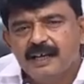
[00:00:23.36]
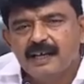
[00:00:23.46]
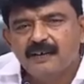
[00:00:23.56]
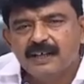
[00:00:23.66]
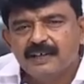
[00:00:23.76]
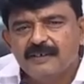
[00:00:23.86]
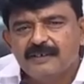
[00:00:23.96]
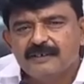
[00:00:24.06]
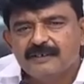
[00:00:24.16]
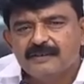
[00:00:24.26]
తల్లికి వందనం
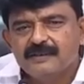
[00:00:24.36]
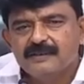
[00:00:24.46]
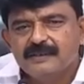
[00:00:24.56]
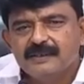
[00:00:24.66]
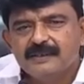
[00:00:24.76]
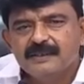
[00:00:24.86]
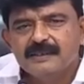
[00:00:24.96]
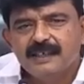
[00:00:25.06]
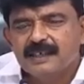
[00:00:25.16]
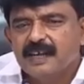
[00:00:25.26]

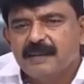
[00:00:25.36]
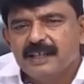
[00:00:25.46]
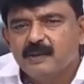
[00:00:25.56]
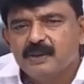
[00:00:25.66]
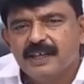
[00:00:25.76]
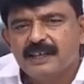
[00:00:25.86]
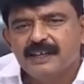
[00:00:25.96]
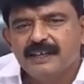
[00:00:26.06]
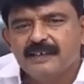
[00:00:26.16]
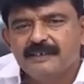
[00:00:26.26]
కింద మీద అవుతున్నారు
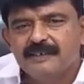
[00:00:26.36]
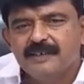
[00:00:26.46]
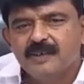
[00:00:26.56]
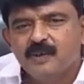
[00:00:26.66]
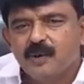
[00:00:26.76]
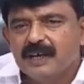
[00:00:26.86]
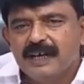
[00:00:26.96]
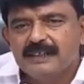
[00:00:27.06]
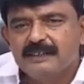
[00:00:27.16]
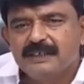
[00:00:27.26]
కదా ఒక
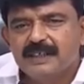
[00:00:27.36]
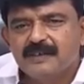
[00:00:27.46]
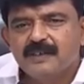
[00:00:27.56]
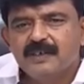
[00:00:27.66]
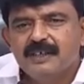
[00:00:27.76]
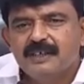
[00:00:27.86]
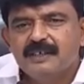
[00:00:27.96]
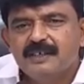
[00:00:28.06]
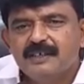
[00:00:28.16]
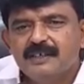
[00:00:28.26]
కాగితం ఇచ్చారు
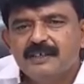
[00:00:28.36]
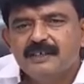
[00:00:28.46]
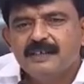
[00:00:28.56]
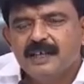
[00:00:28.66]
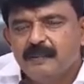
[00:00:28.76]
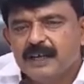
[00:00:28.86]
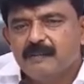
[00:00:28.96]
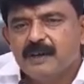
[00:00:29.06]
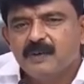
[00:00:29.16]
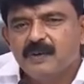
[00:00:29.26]
దాన్ని పేక
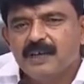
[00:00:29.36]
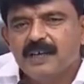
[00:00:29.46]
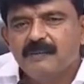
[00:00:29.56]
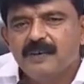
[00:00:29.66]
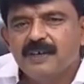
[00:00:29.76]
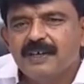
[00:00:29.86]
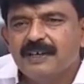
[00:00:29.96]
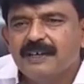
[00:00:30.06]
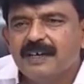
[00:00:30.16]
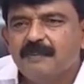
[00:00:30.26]
పట్టుకుంటేనేమో
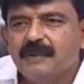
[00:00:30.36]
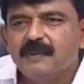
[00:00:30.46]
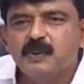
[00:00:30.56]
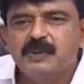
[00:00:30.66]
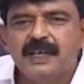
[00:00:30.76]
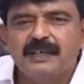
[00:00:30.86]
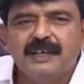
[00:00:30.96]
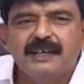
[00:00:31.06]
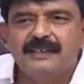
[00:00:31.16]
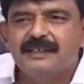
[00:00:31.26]
అబ్బాయి తూచి అది
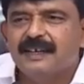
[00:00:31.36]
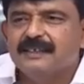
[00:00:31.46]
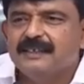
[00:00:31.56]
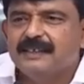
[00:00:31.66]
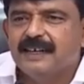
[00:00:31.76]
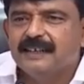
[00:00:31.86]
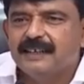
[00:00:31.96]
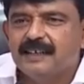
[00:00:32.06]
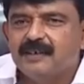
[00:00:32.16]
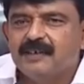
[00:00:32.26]
కాదు ఇది కాదు ఇది కాదు
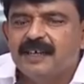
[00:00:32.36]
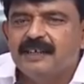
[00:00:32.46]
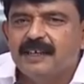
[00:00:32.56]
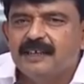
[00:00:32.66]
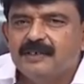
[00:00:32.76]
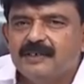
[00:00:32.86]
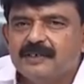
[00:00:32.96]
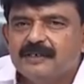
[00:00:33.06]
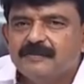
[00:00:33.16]
అన్నారు ఏది కాదు